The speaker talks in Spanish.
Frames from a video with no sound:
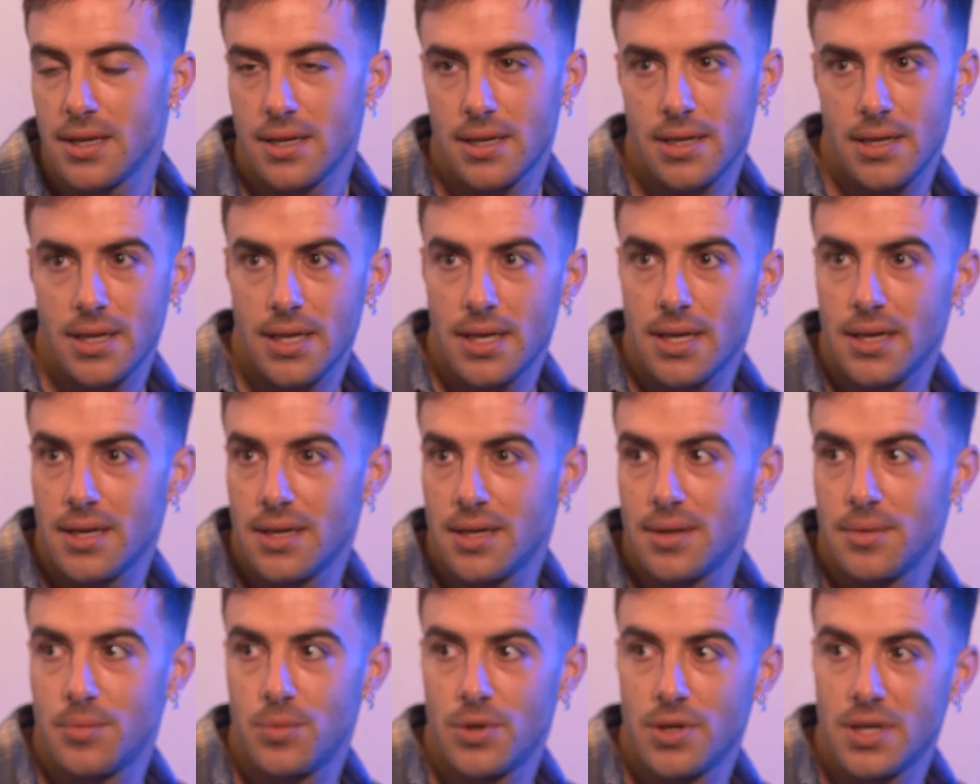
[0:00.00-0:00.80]
Es
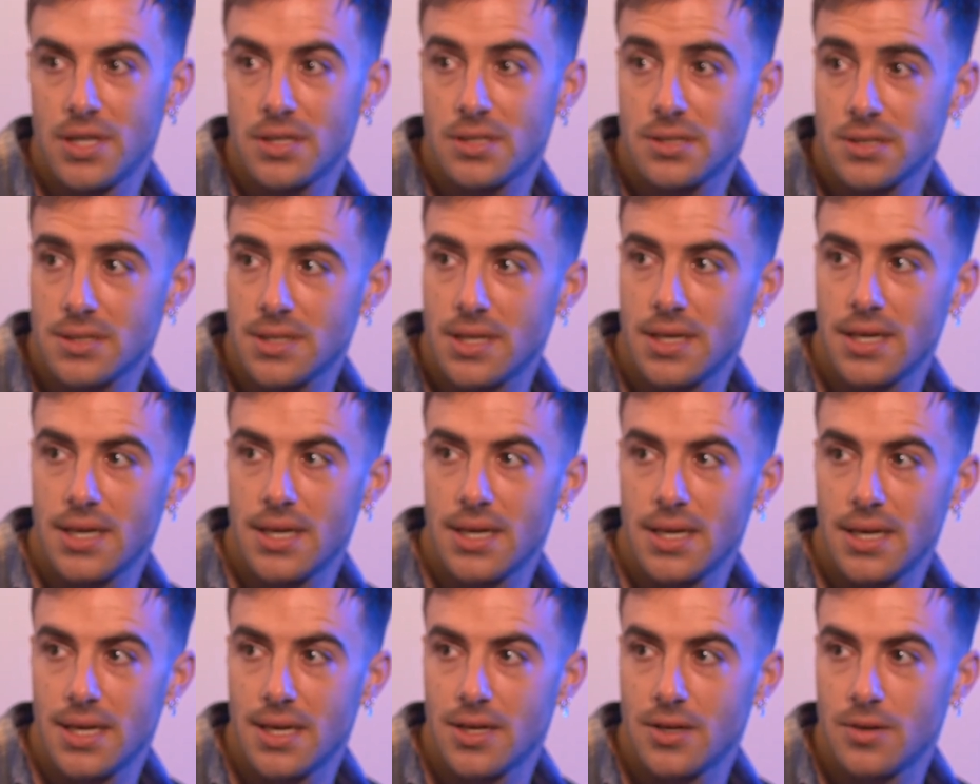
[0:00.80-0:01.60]
pues,
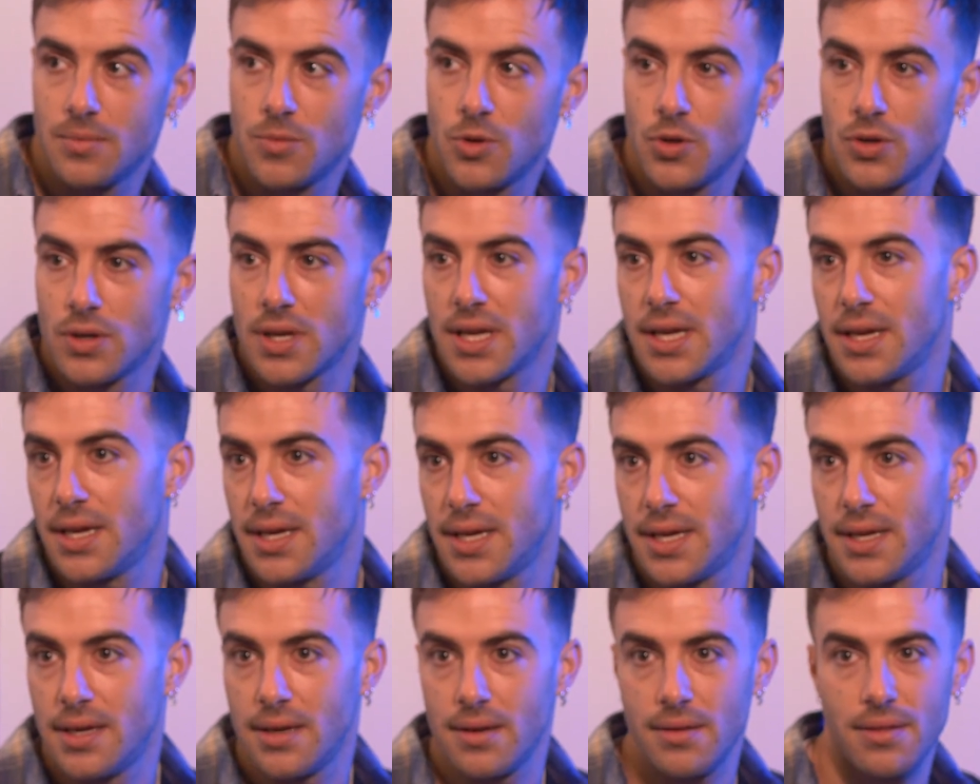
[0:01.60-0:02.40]
eh, como
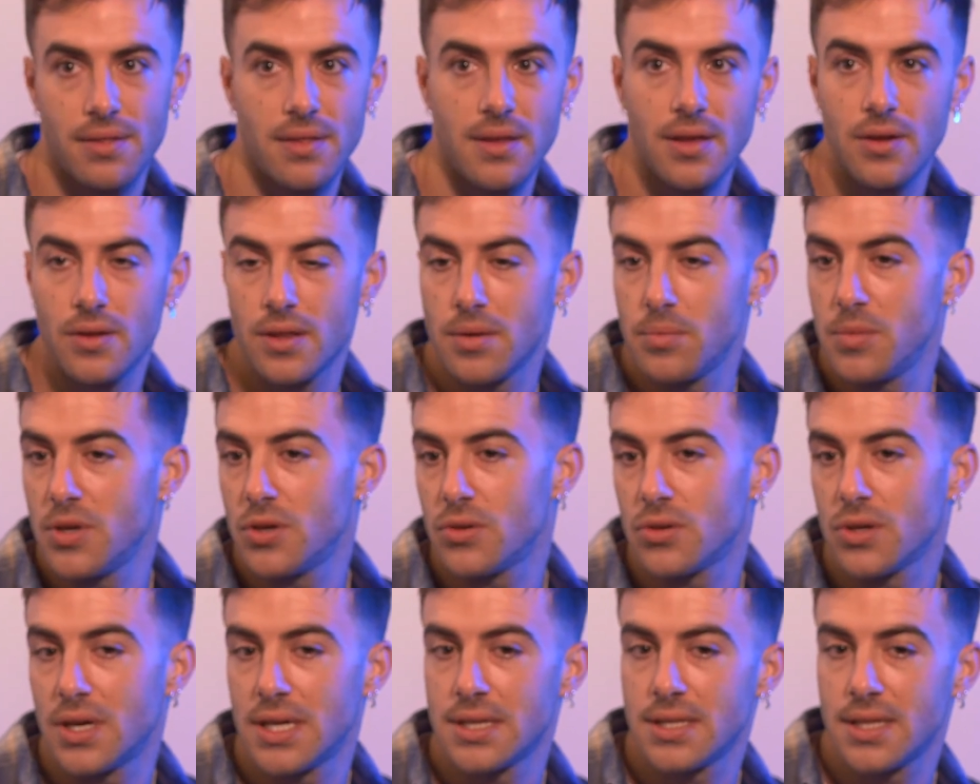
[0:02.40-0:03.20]
que 5 o 10
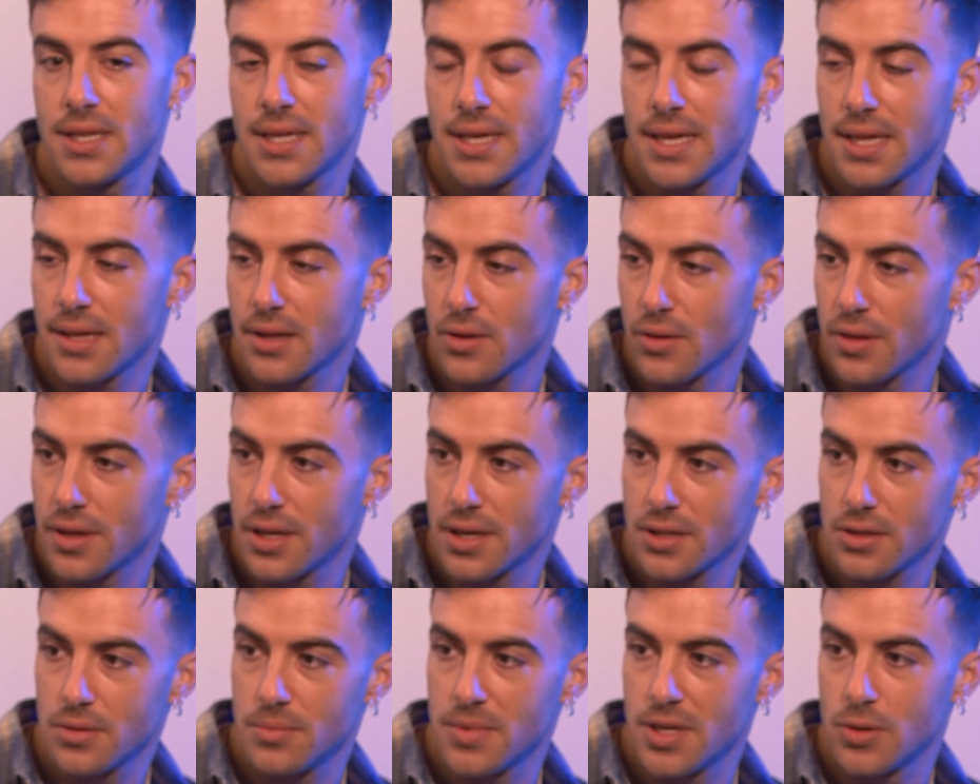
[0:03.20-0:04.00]
minutos antes de cada mm.
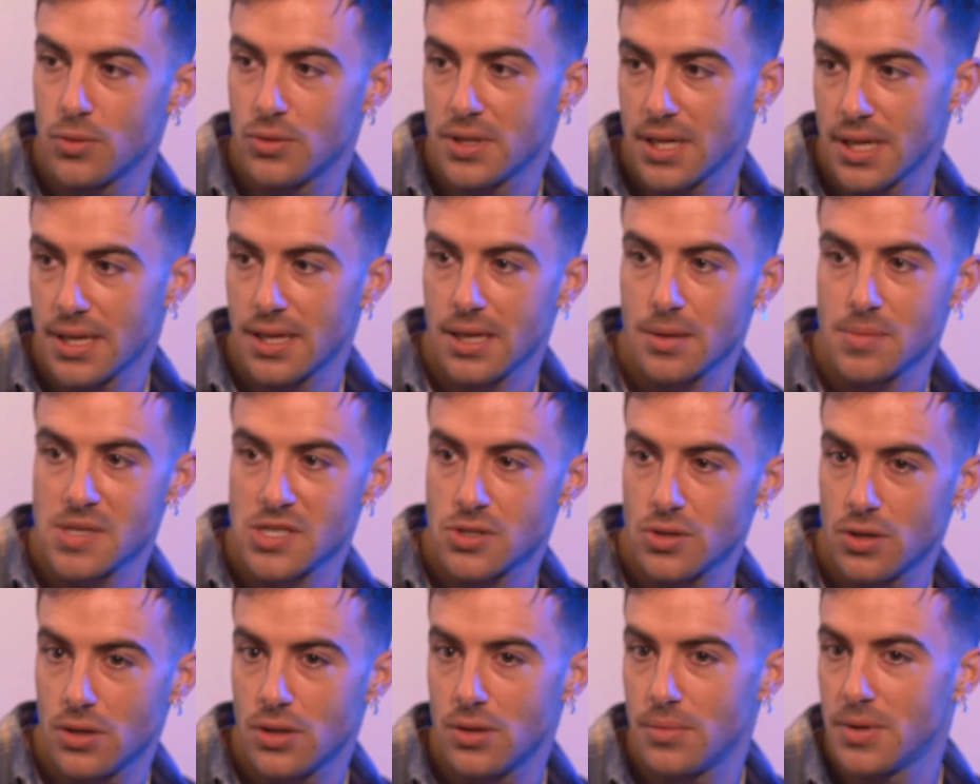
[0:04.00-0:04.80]
concierto me gusta quedarme
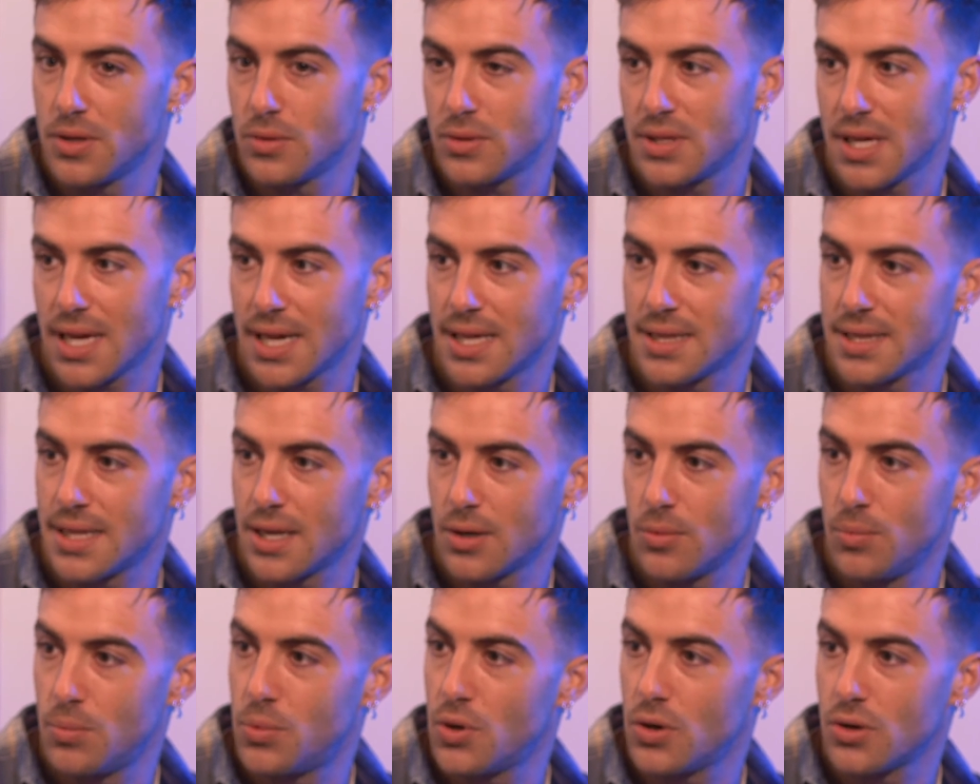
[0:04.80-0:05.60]
solo, me gusta
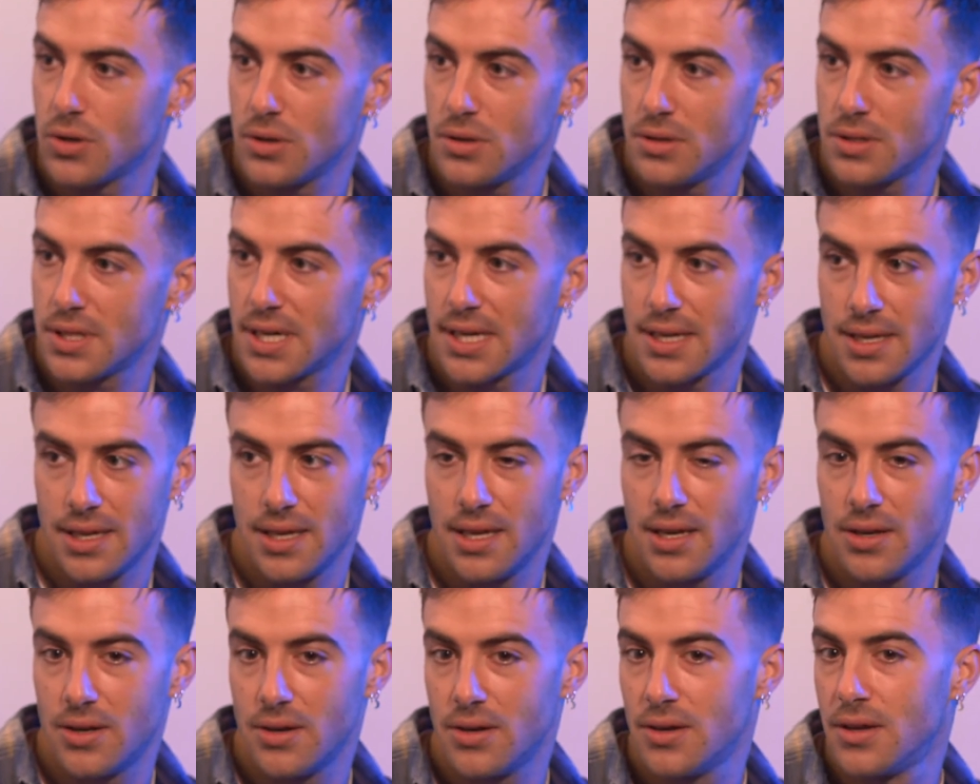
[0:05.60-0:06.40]
cantar un poco,
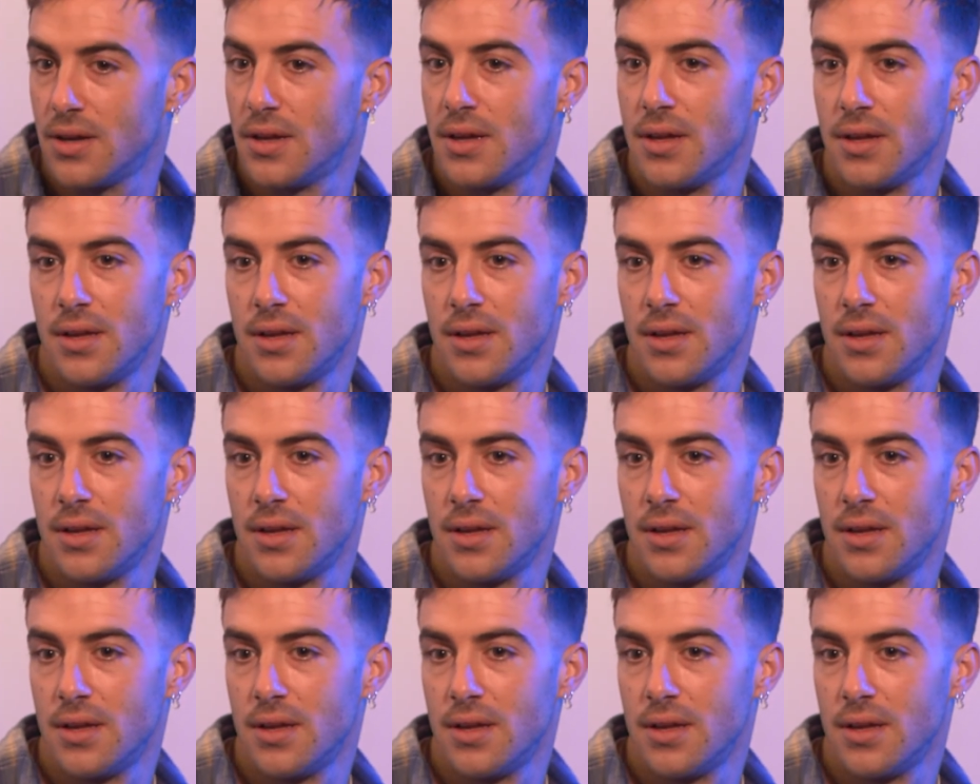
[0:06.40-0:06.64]
tranquilo.